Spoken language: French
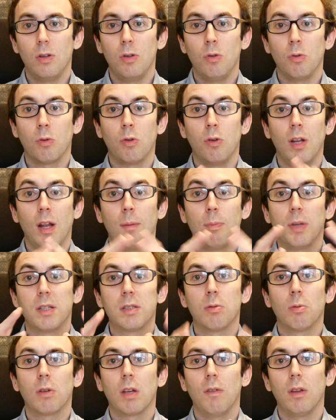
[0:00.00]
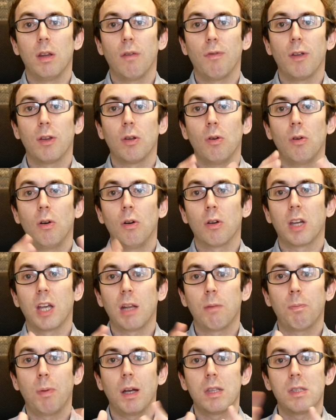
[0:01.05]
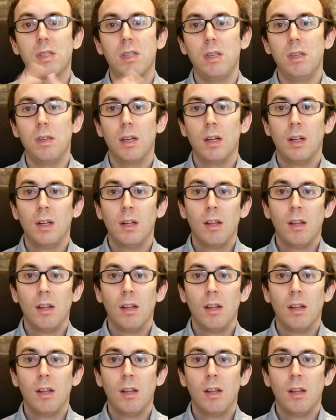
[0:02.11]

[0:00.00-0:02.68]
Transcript: donc une adaptation qui avait été faite en, quatre parties